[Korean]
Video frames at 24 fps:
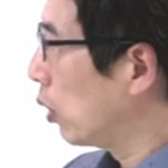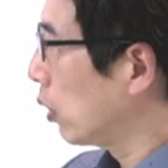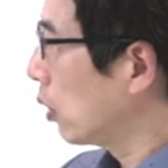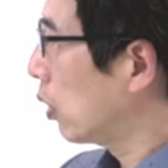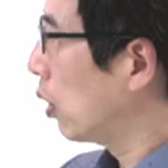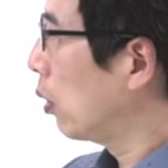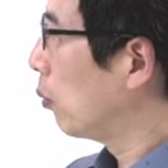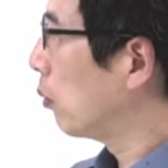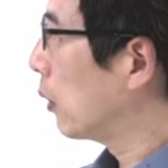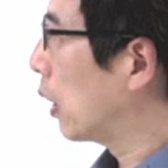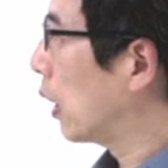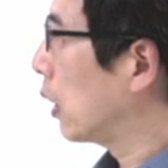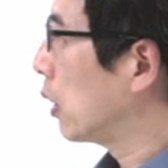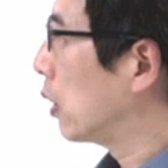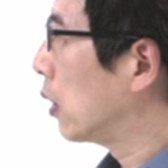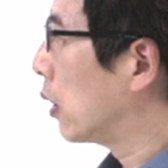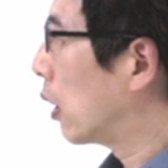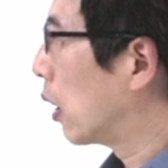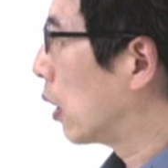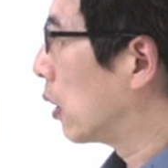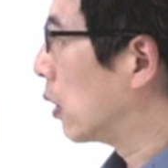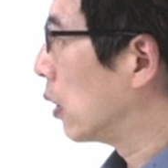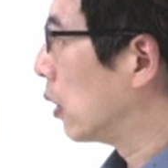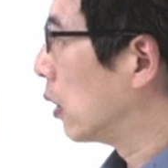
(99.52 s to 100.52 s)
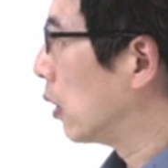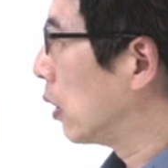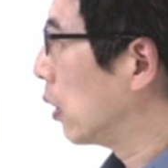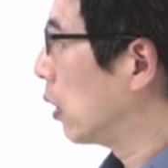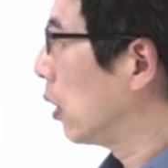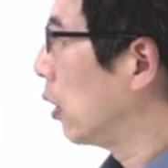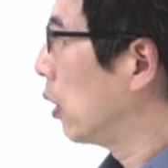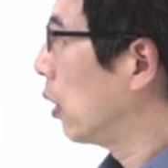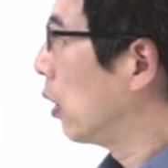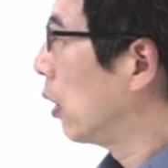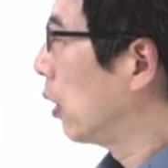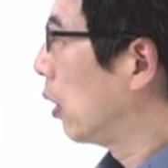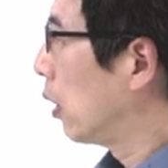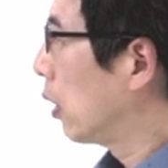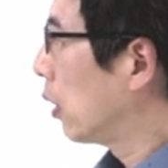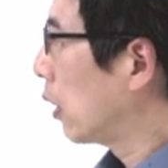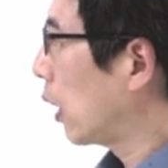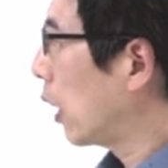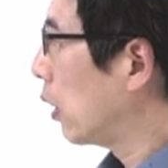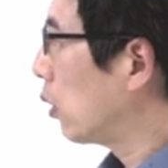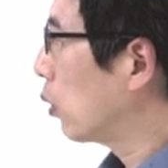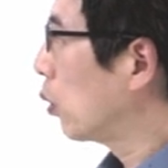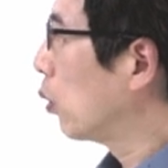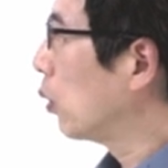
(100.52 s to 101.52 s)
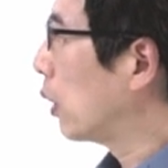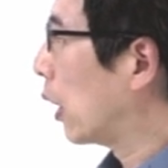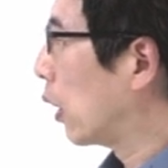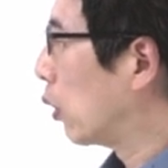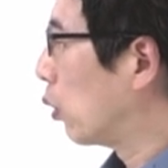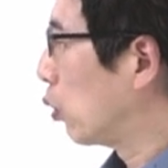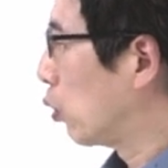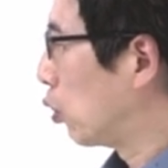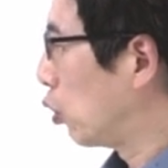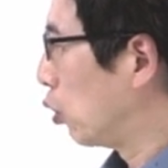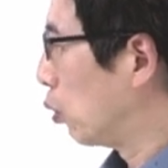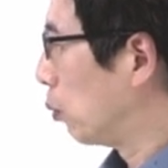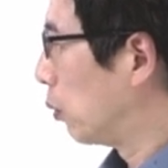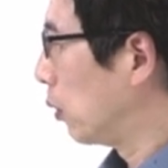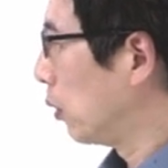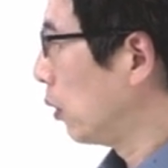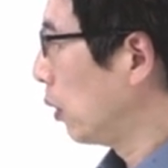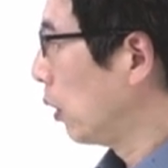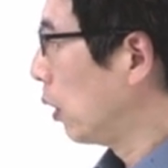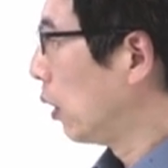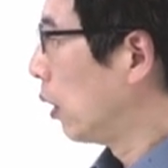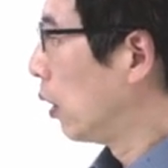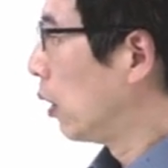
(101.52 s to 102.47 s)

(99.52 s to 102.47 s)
퀀텀 다시라든지 탄소 나노튜브